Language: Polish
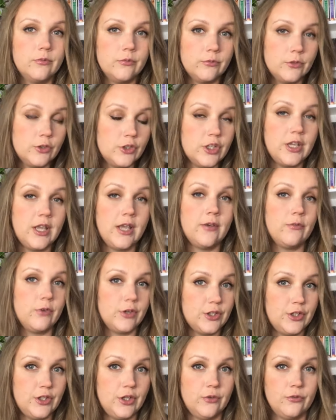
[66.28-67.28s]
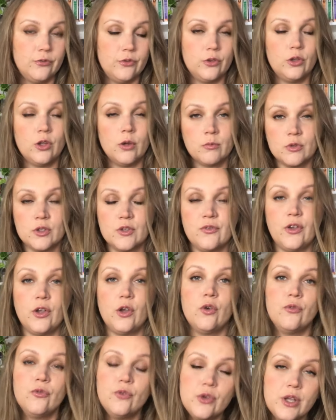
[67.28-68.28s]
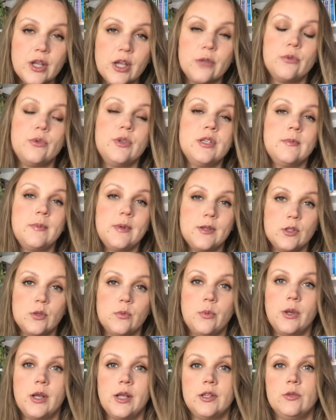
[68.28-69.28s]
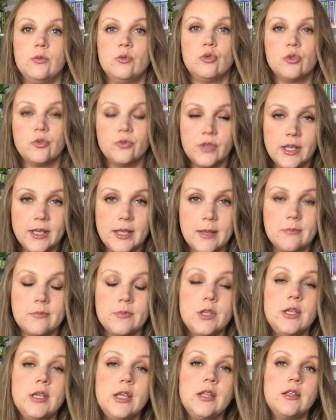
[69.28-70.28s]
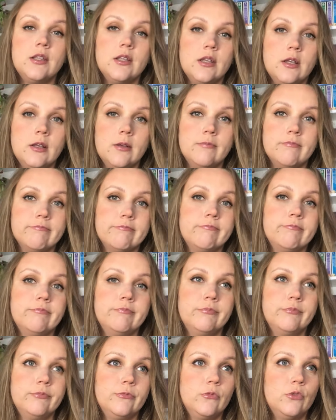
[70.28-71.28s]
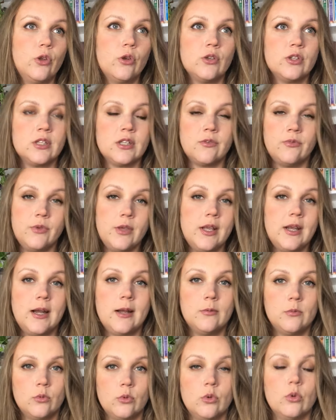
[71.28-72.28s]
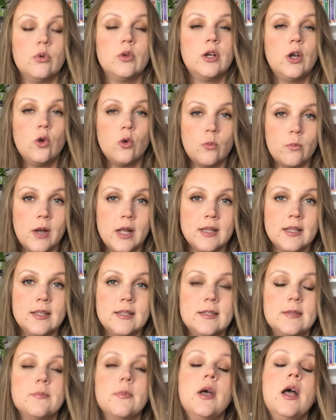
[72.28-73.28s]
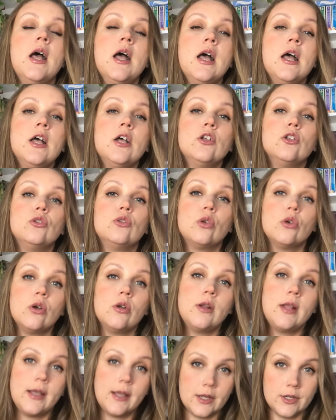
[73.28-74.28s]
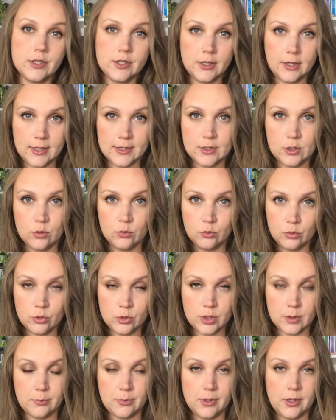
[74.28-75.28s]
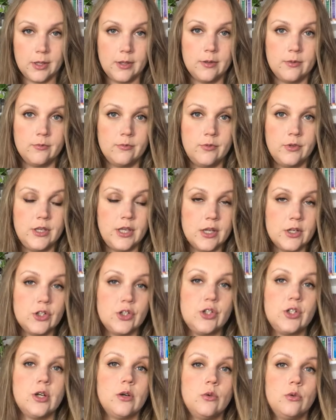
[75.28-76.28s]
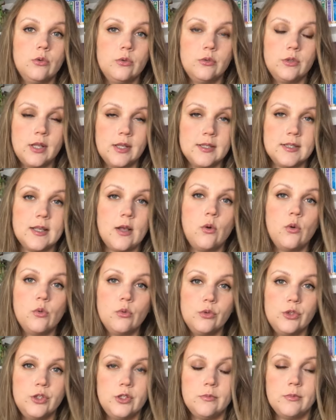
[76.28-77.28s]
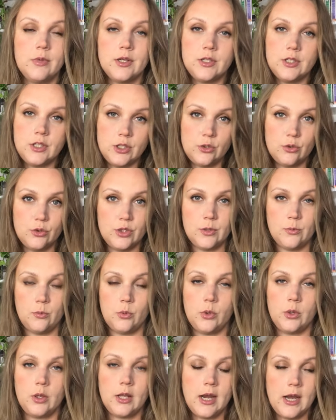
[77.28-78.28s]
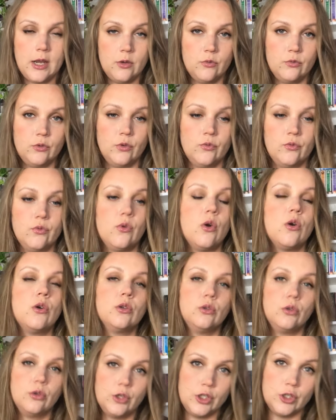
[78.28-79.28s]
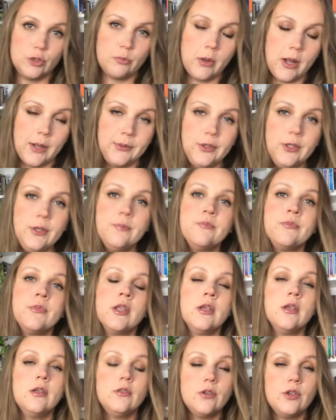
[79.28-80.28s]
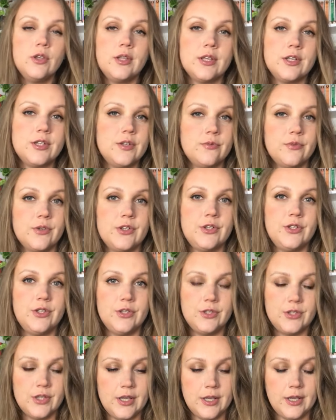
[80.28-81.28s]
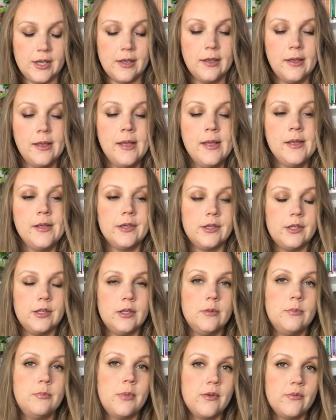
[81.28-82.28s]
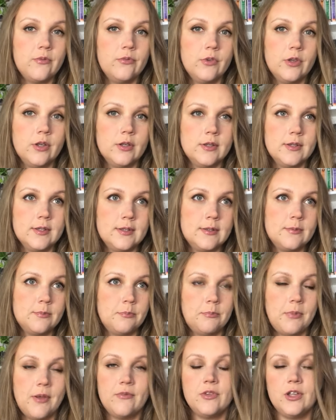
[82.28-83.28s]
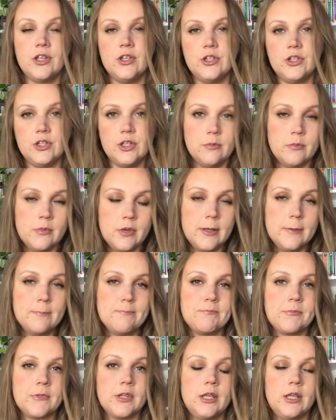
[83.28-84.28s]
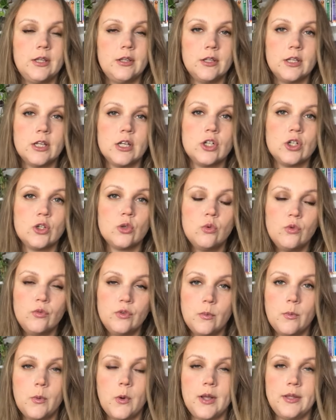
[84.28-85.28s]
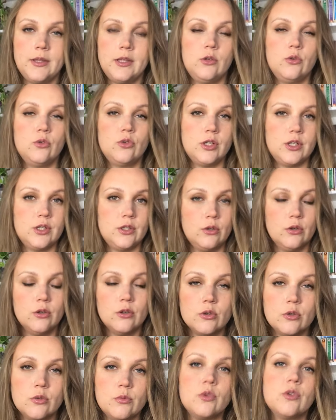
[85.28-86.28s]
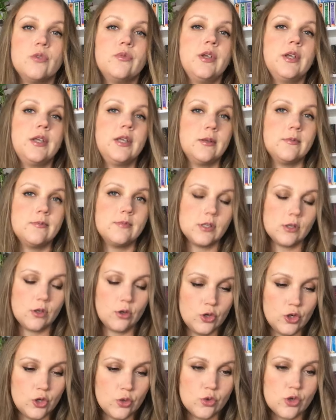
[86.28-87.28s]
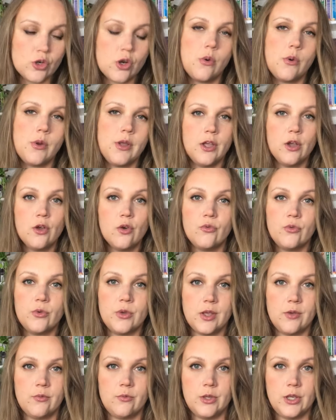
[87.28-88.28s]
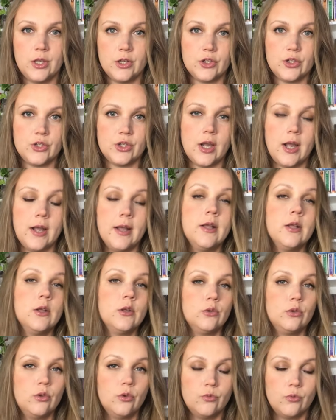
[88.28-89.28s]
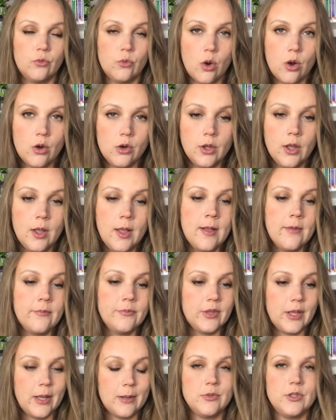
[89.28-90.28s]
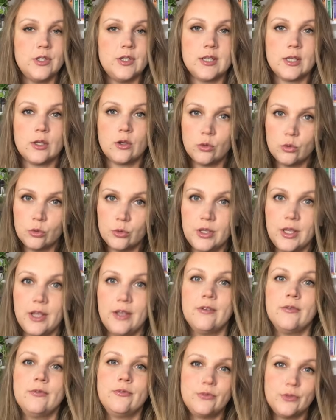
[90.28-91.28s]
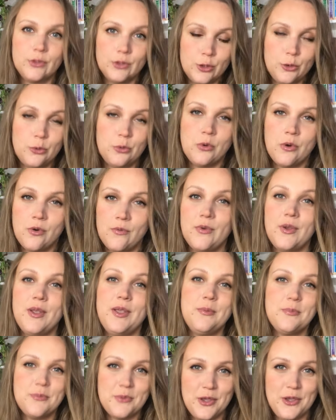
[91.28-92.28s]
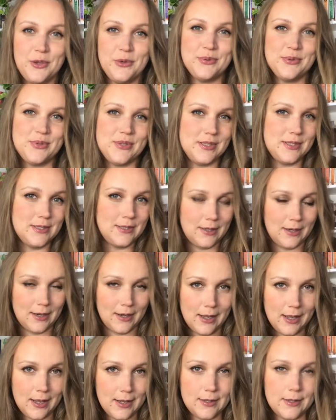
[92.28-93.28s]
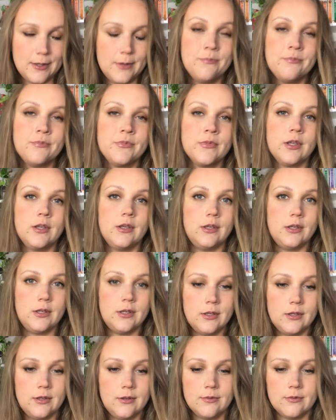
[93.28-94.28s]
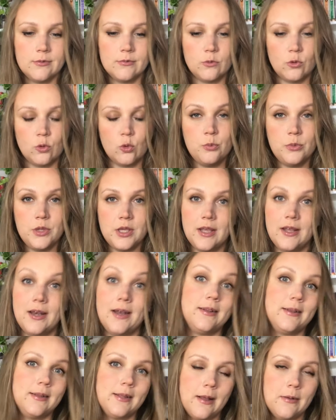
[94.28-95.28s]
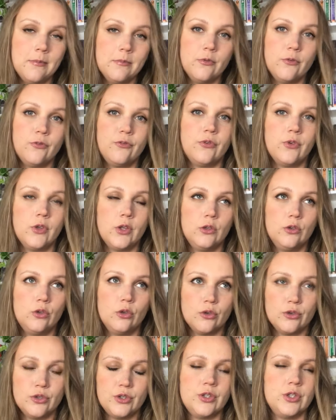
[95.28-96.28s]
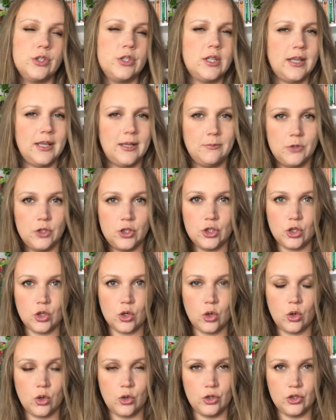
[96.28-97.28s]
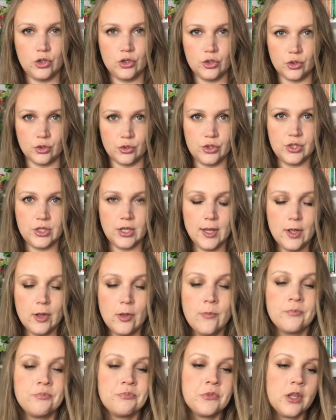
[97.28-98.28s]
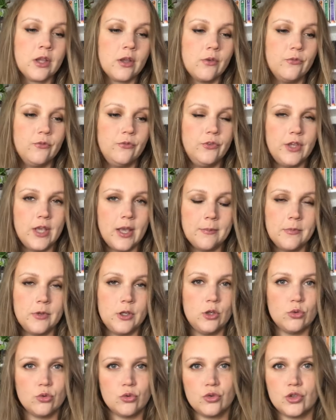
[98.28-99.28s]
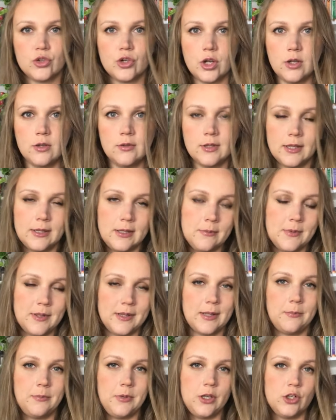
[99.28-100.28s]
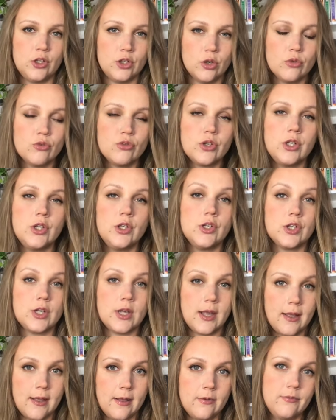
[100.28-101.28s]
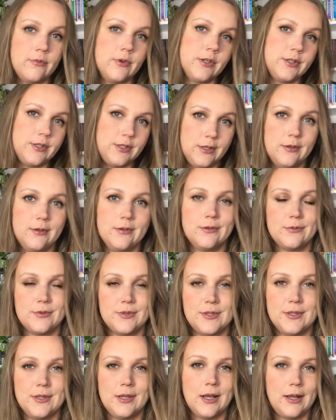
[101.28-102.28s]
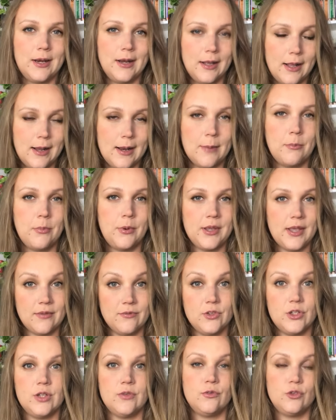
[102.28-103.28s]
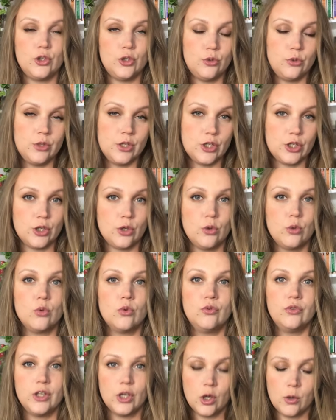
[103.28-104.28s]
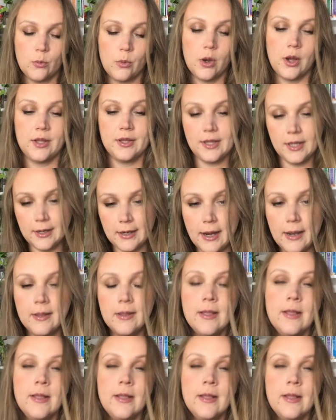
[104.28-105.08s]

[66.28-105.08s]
żyje właśnie w domu swojego wujka, który jest bardzo bogatym człowiekiem i kiedy mm, doskwiera mu reumatyzm, to lekarze radzą mu, żeby wyjeżdżał na całą zimę gdzieś do ciepłych krajów, do Włoch, do Hiszpanii. No i tak się właśnie dzieje i pewnej zimy, kiedy nasz główny bohater już jest dorosłym człowiekiem, skończył szkołę, jego wujek wyjeżdża do Włoch, tam się zakochuje w tytułowej mojej kuzynce Racheli i umiera tam w dość tajemniczych okolicznościach. Wiemy już e, na tym etapie książki, że właśnie kuzynka Rachela pojawi się w życiu naszego głównego bohatera.